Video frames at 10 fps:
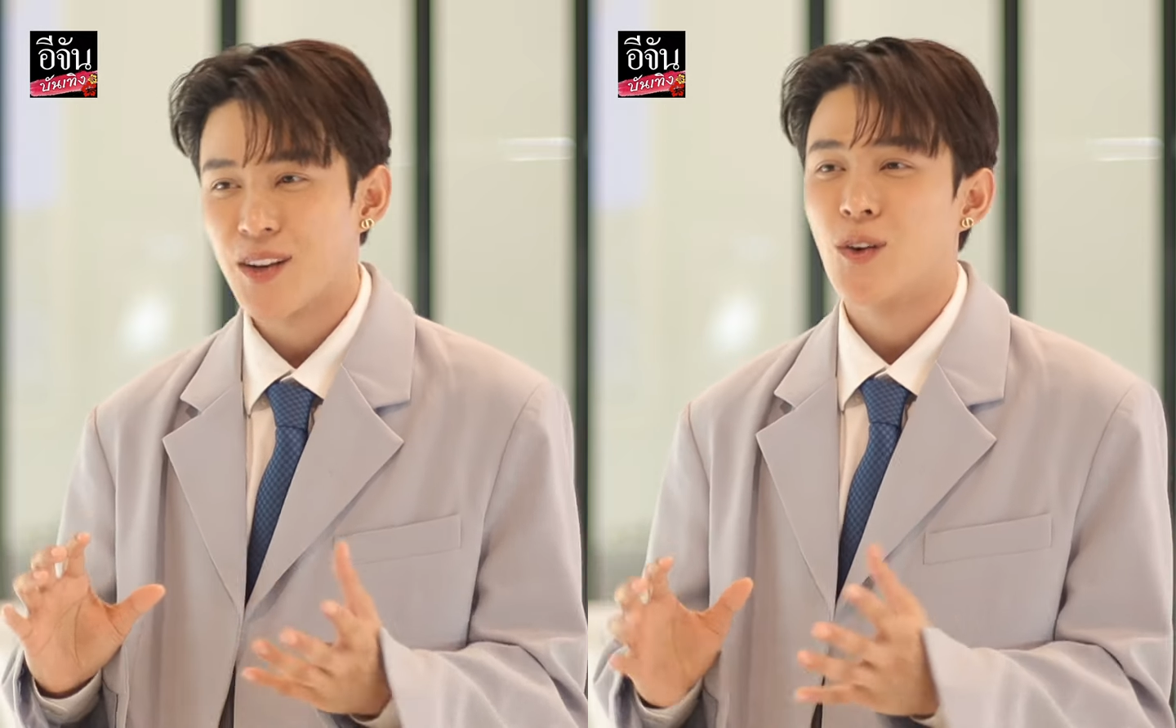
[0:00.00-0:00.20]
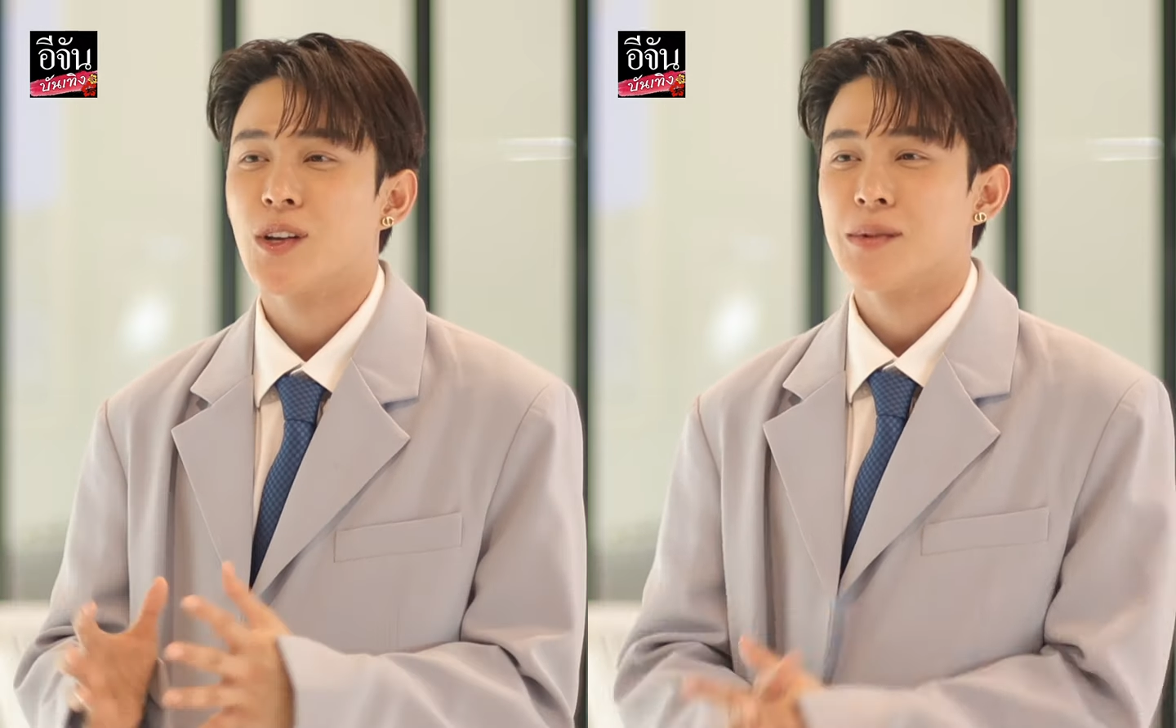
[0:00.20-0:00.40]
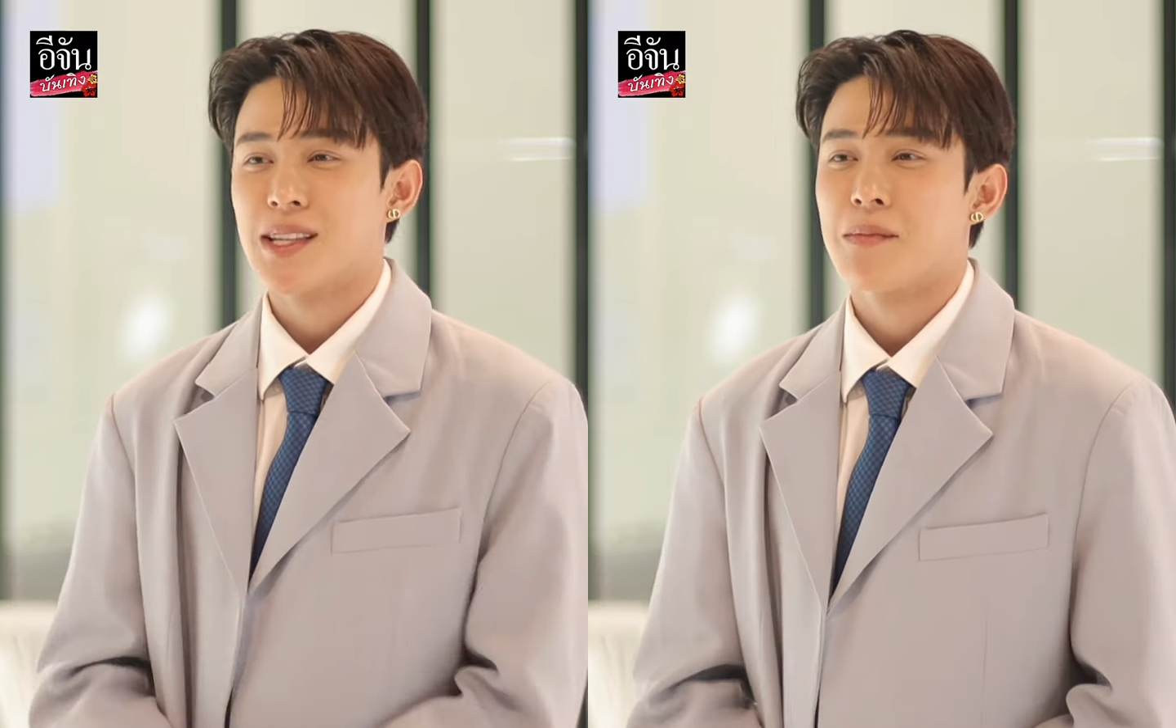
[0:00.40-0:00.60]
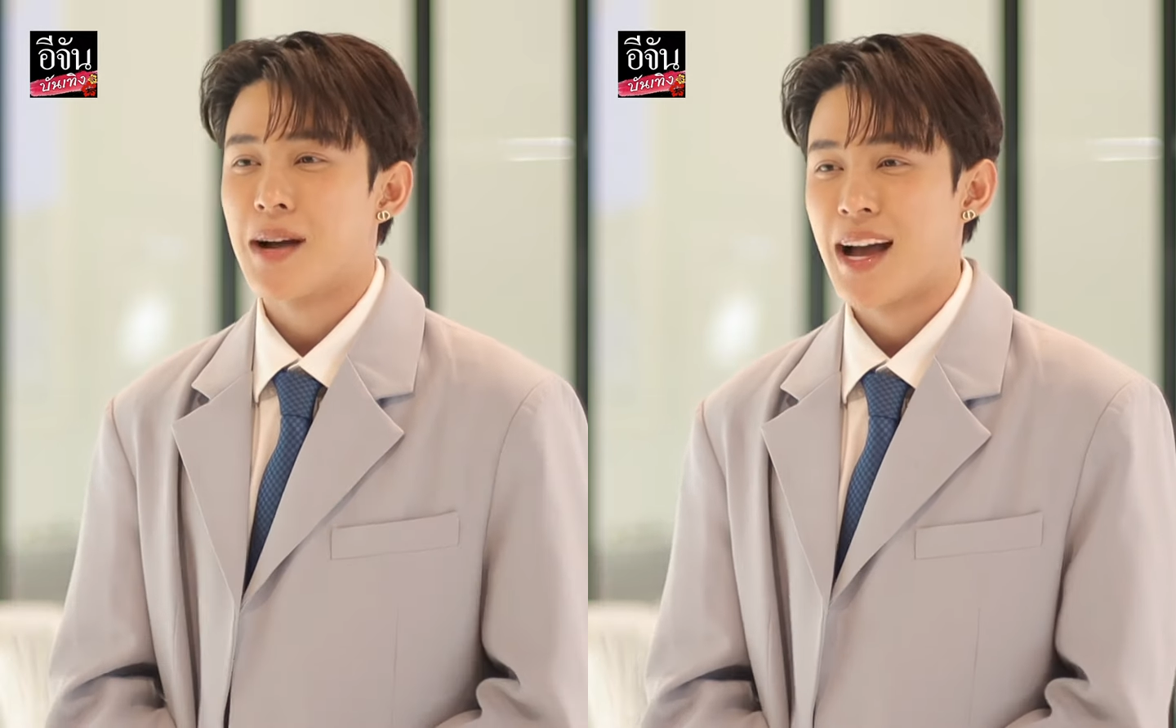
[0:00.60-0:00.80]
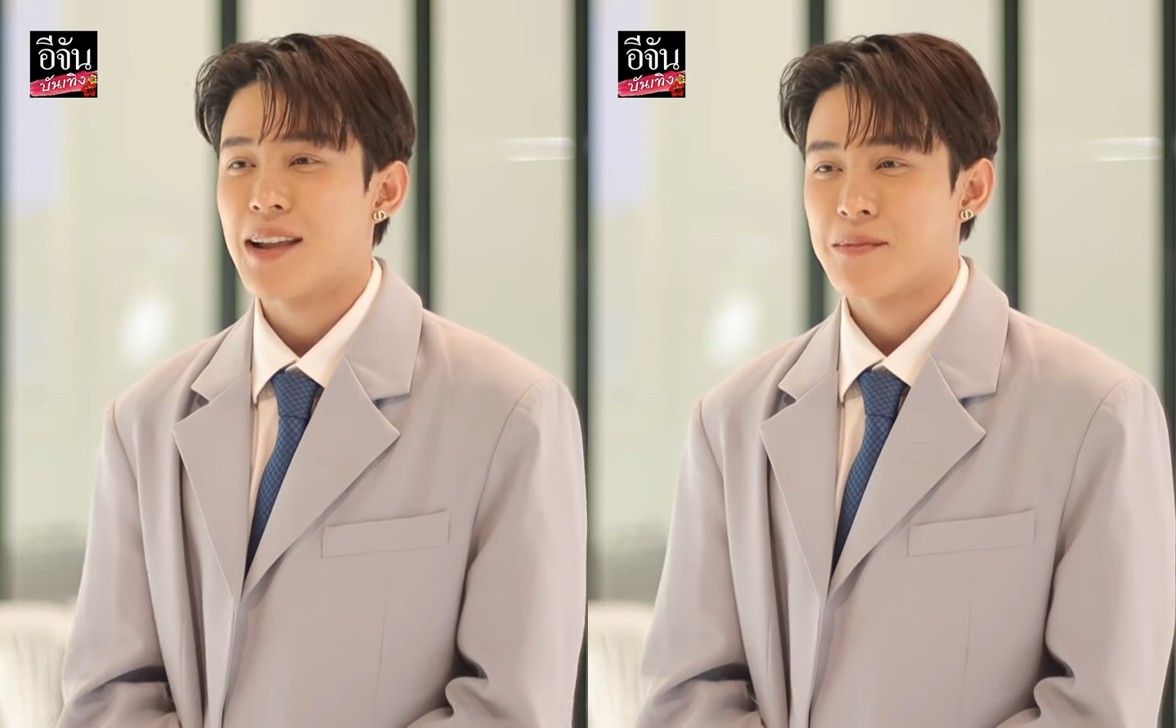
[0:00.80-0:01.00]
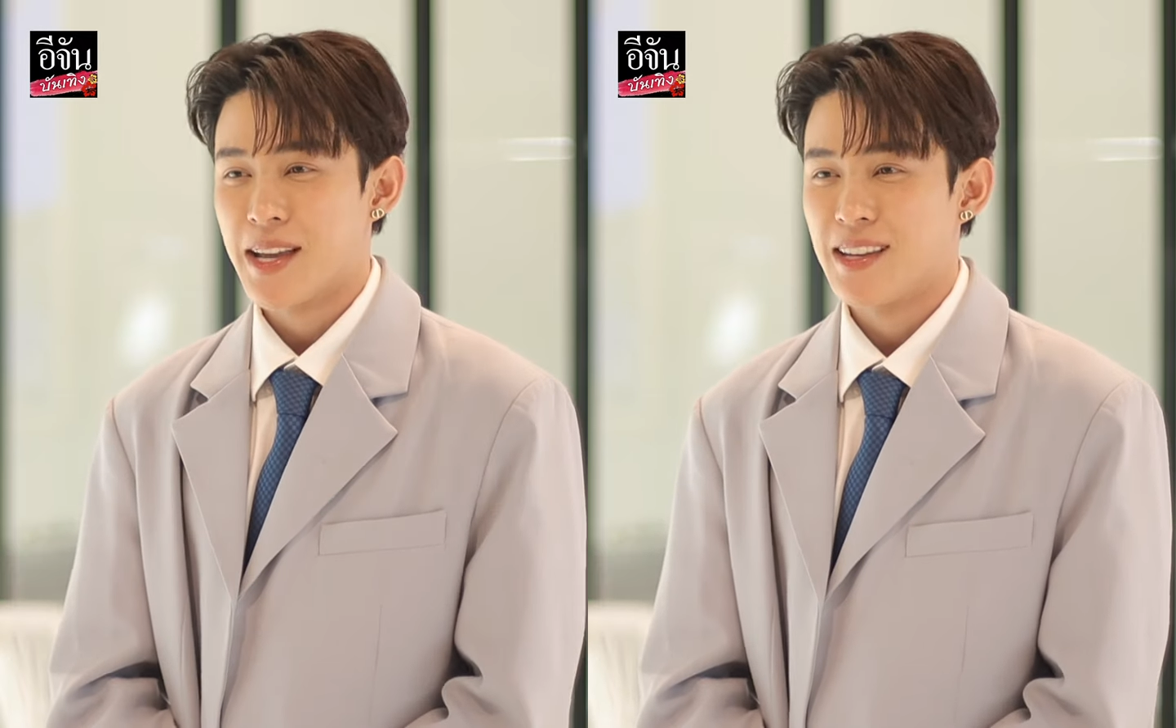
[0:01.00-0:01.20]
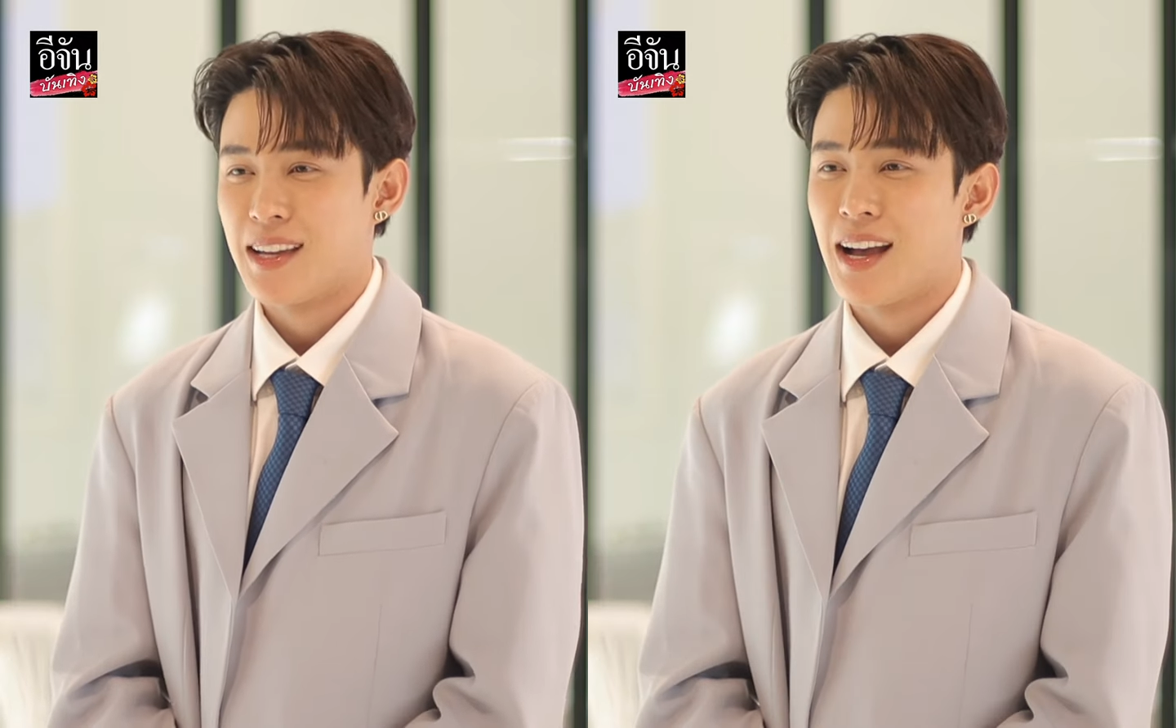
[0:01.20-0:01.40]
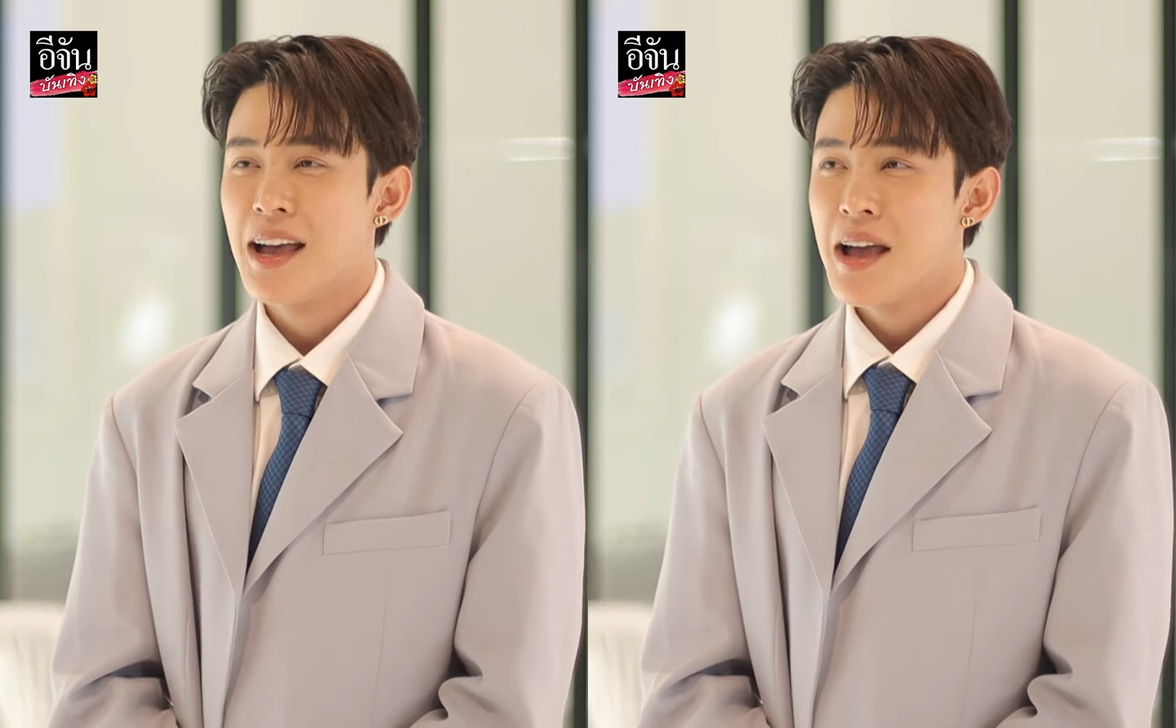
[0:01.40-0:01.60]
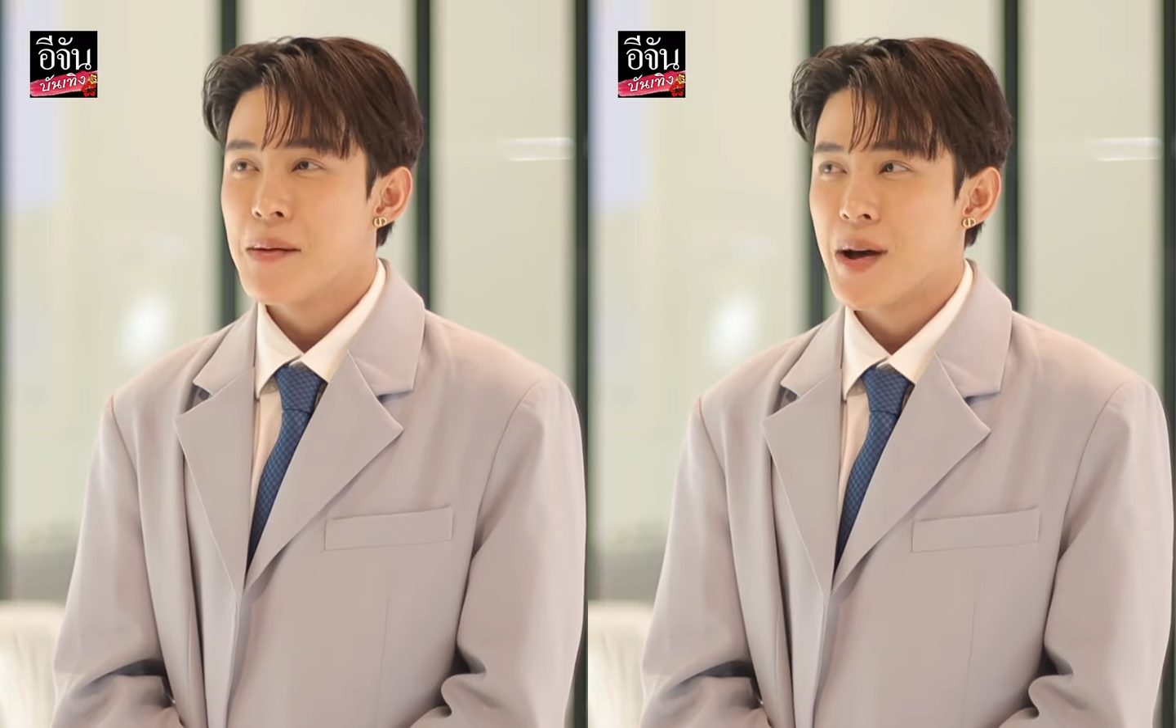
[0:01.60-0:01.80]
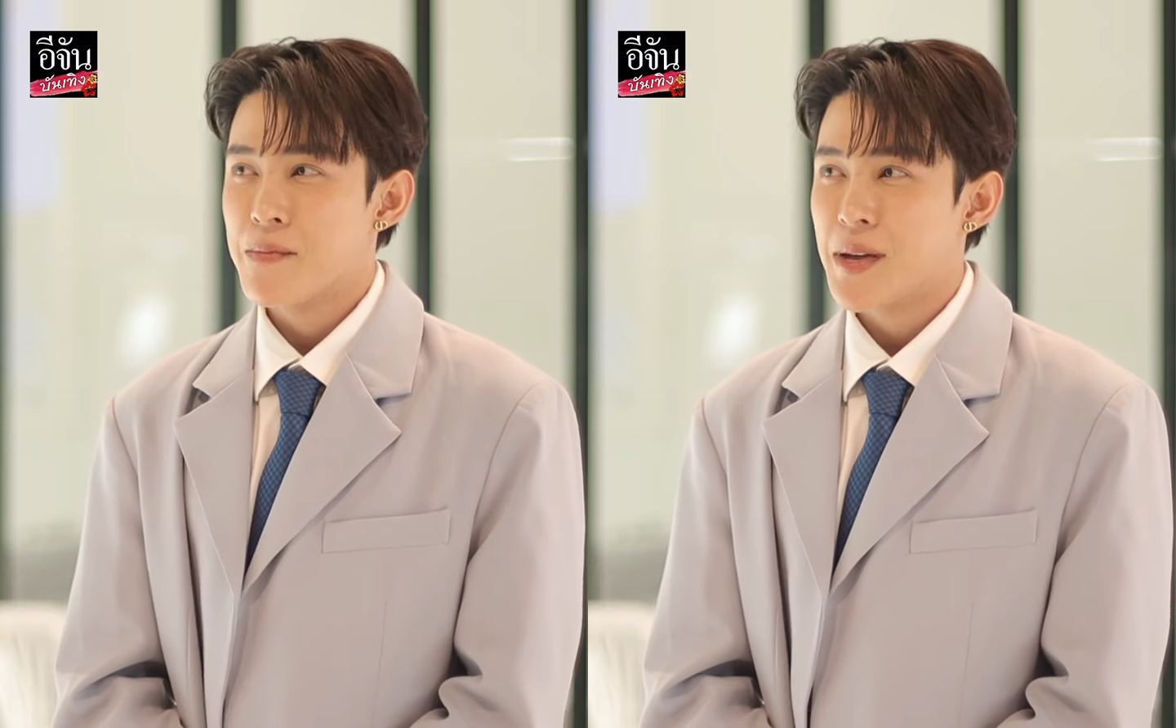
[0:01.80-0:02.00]
น้องคนนี้มาสัมภาษณ์ไหมอย่างเงี้ย
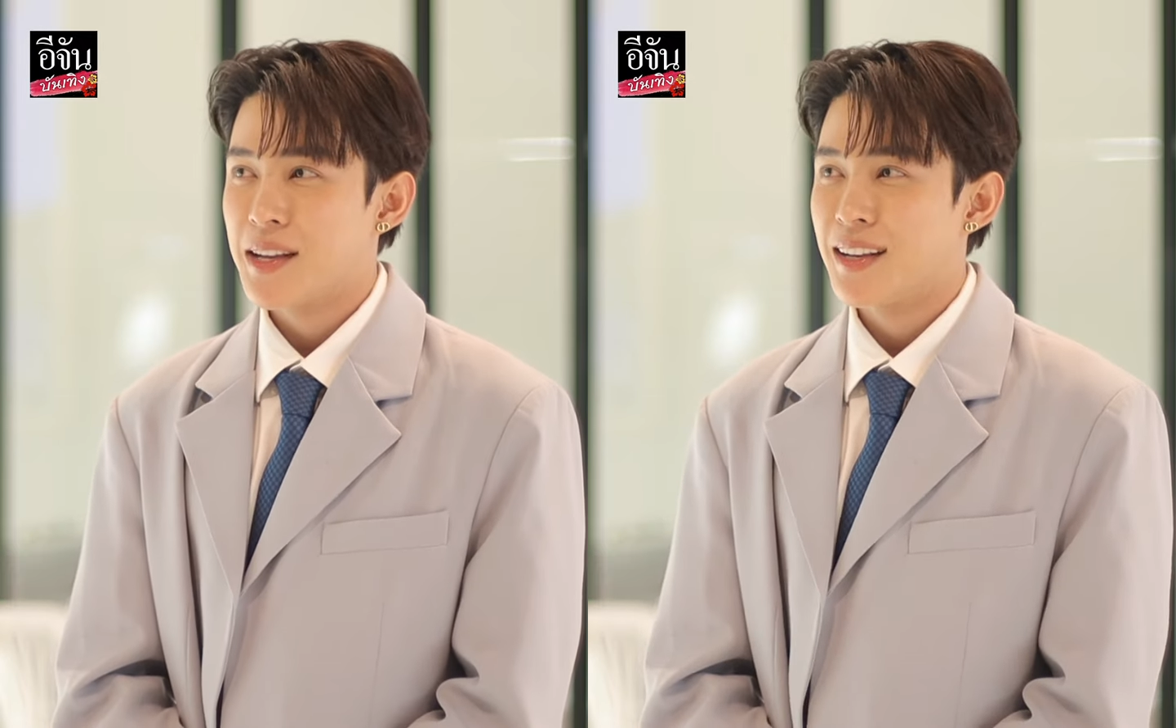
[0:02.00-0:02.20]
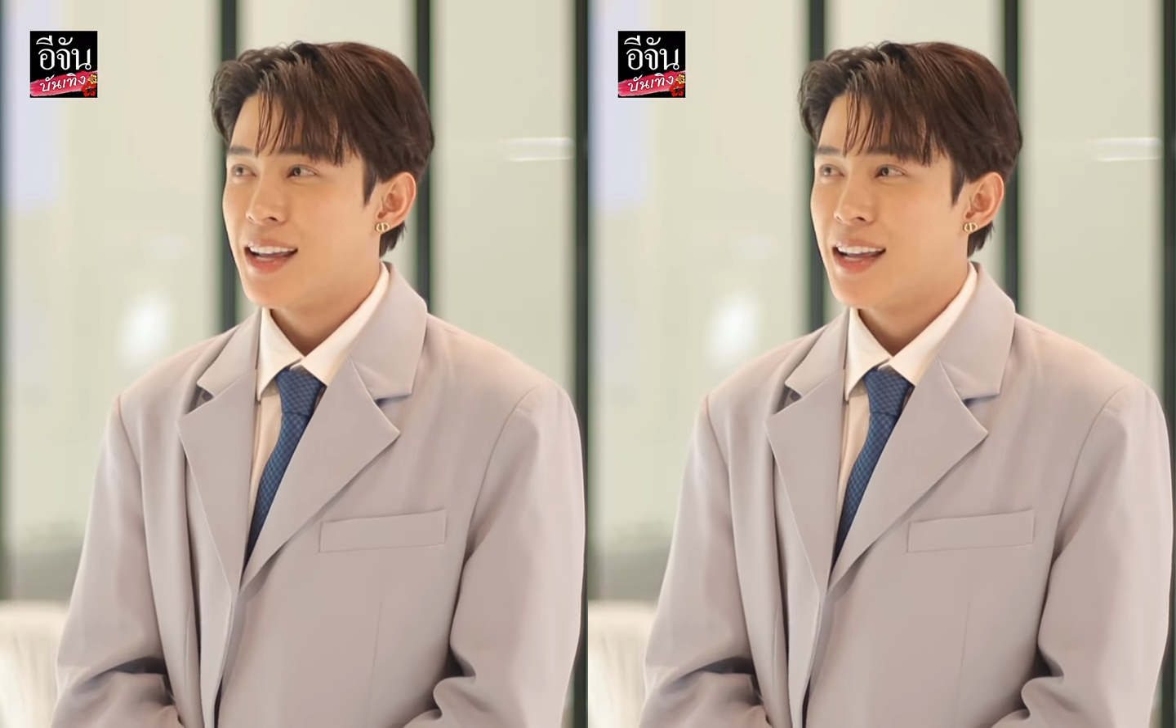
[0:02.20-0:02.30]
มันเป็น